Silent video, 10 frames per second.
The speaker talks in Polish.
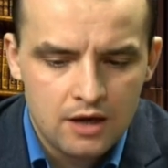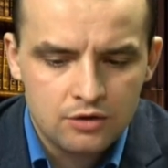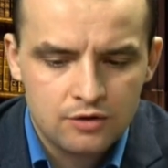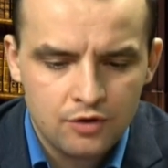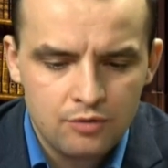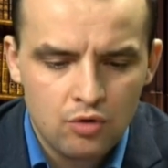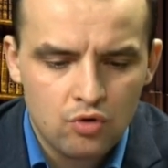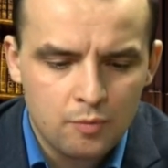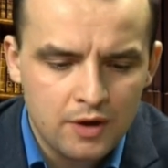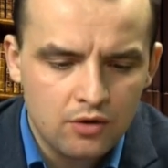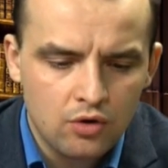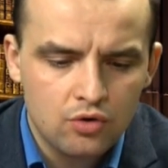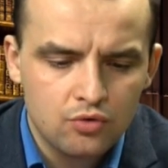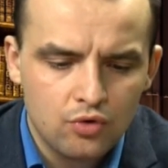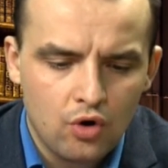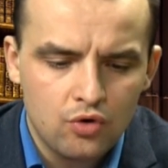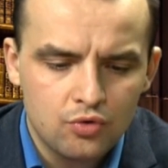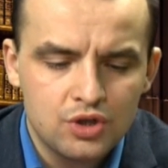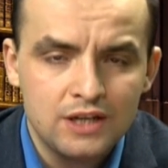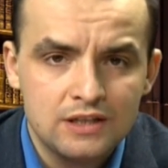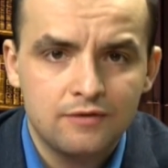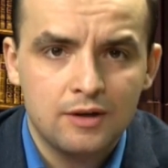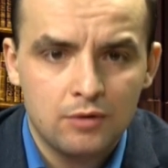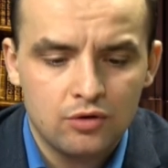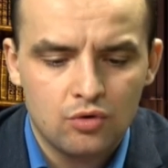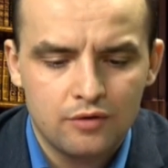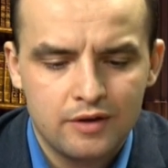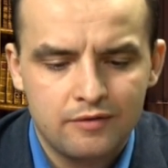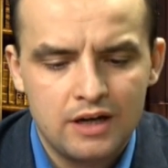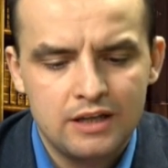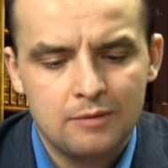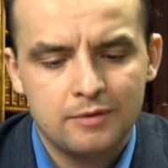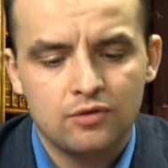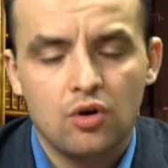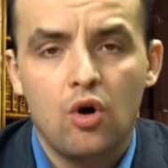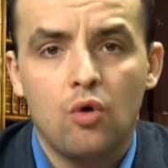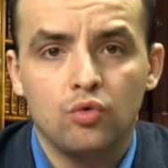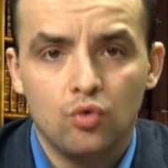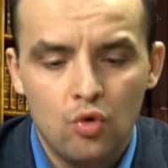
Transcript: Swoim okru, okrucieństwem dorównywali na pewno ONU,